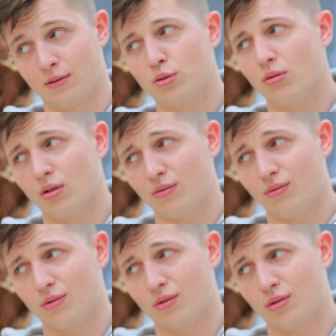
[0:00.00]
Ben hat
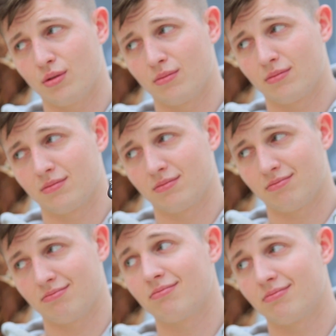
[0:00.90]
nur seine kleinen
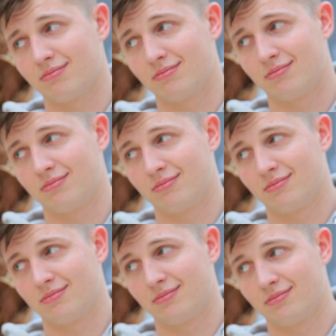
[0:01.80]
Haustiere
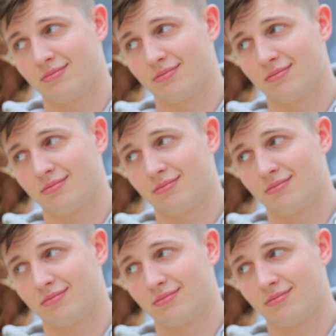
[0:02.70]
draufgeklebt.